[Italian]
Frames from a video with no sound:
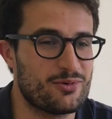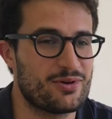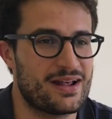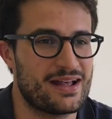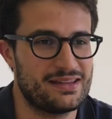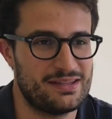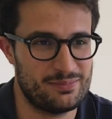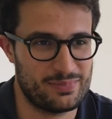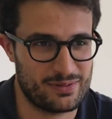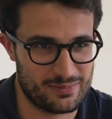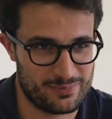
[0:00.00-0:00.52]

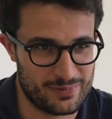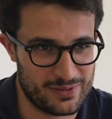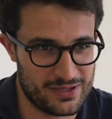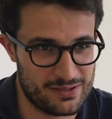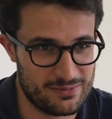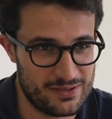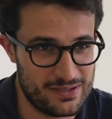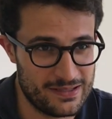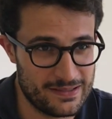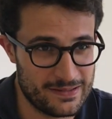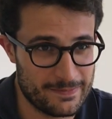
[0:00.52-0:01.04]
nati per
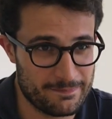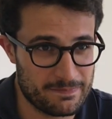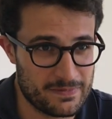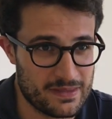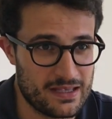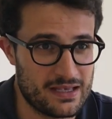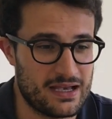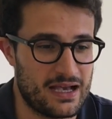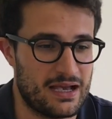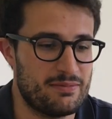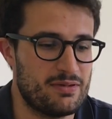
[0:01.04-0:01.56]
primi
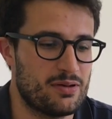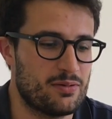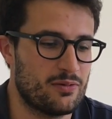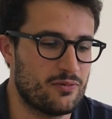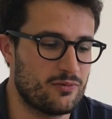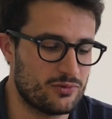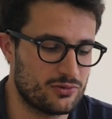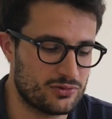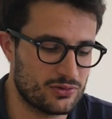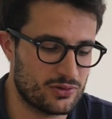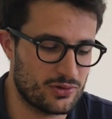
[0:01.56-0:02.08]
abbiamo
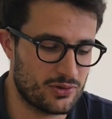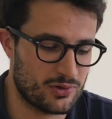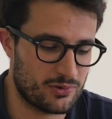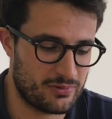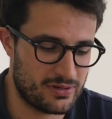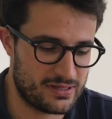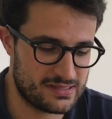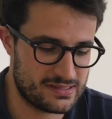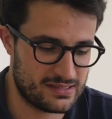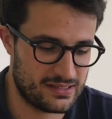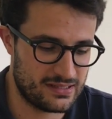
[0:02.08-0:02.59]
avuto
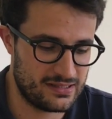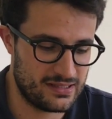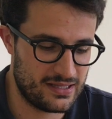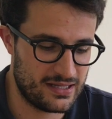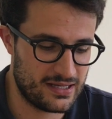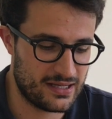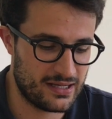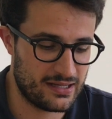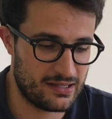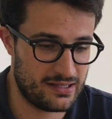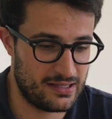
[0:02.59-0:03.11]
questa
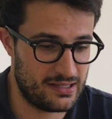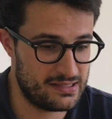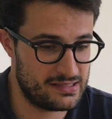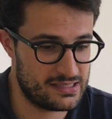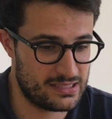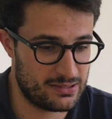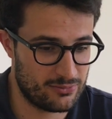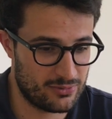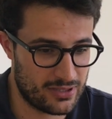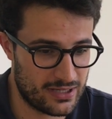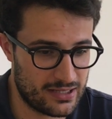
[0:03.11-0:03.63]
idea e
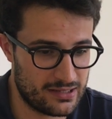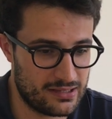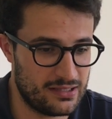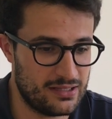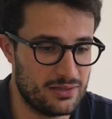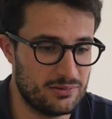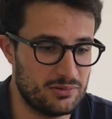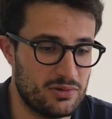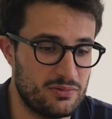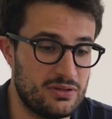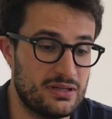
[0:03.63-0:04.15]
siamo nati
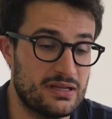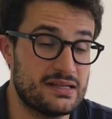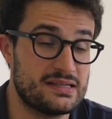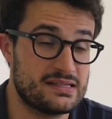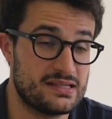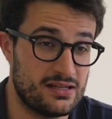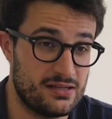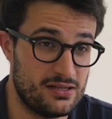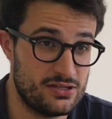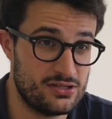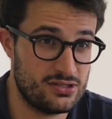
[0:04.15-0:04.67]
nel
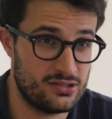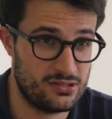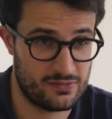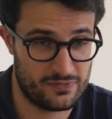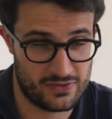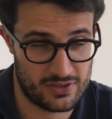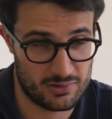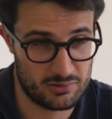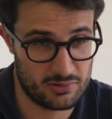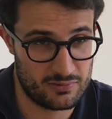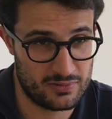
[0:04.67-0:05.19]
2016, a
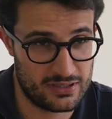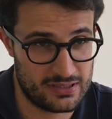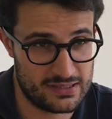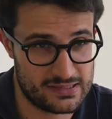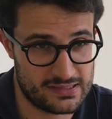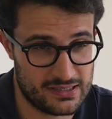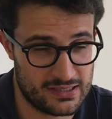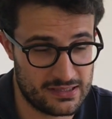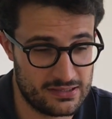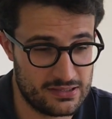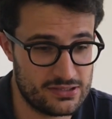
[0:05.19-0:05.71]
fine
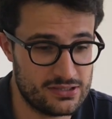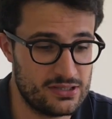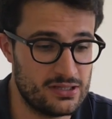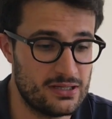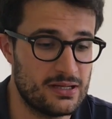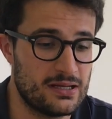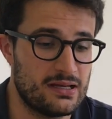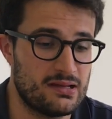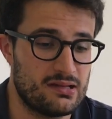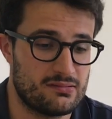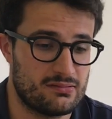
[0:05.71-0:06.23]
2016.
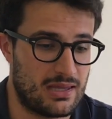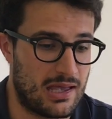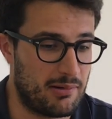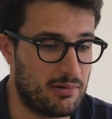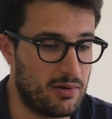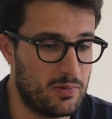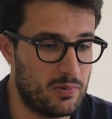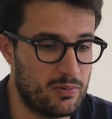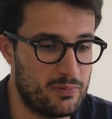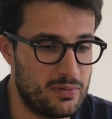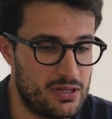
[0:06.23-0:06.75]
Da
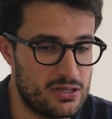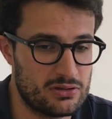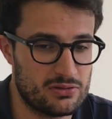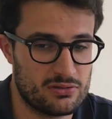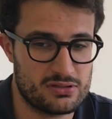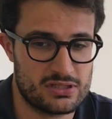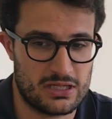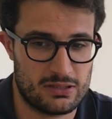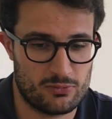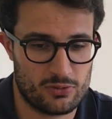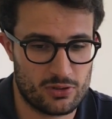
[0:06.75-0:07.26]
quel momento
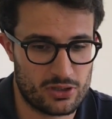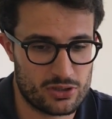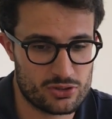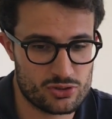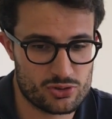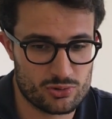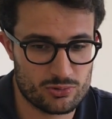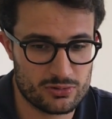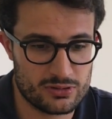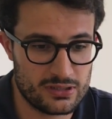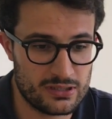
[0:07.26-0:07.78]
siamo
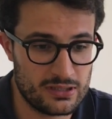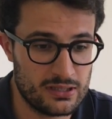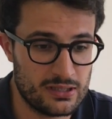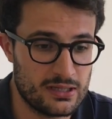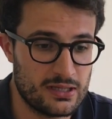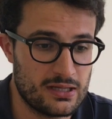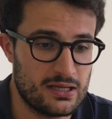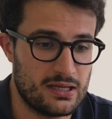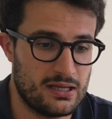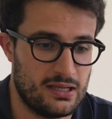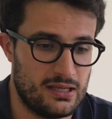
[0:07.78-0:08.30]
cresciuti
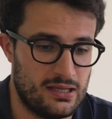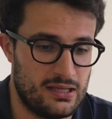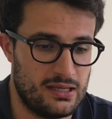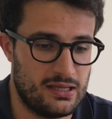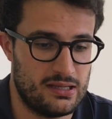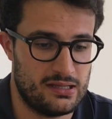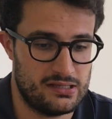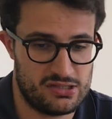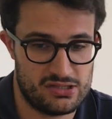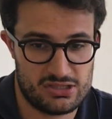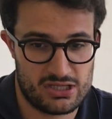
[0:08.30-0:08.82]

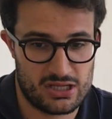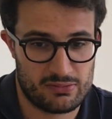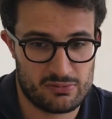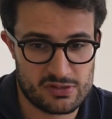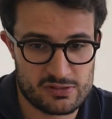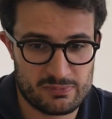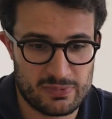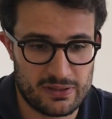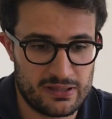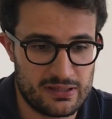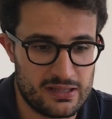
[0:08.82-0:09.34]
e ci stiamo
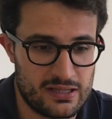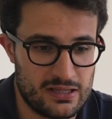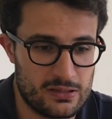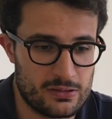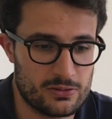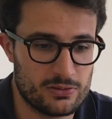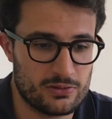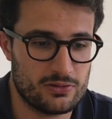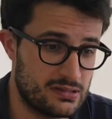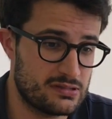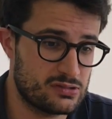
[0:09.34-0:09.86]

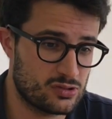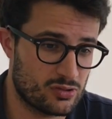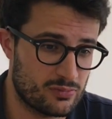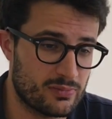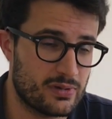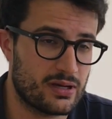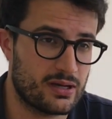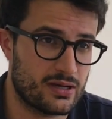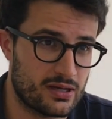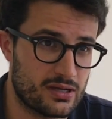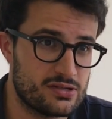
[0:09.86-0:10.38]
espandendo,
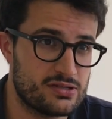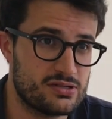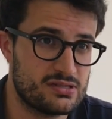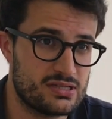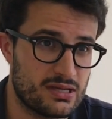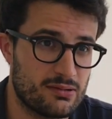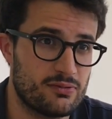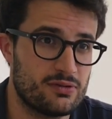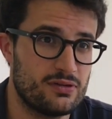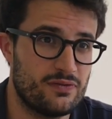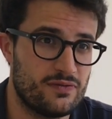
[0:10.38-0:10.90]
insomma ci
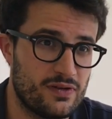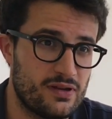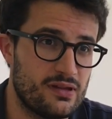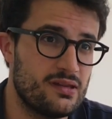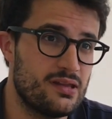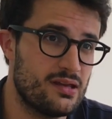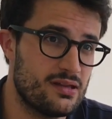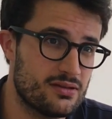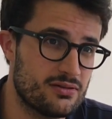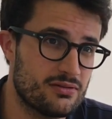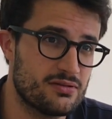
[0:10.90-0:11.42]
stiamo
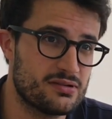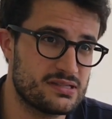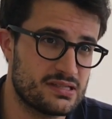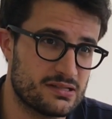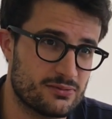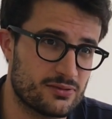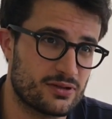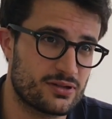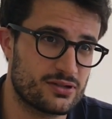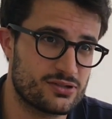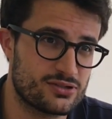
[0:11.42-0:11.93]
difendendo e
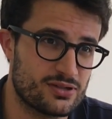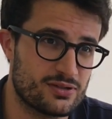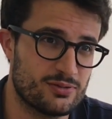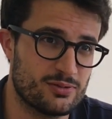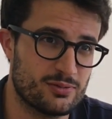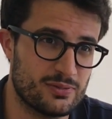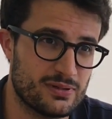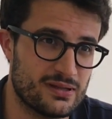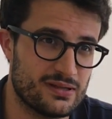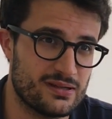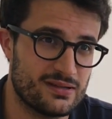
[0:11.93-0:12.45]
stiamo crescendo
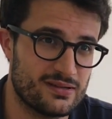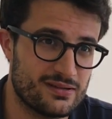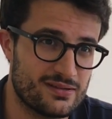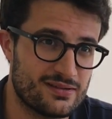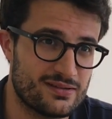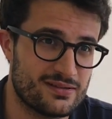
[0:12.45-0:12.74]
bene.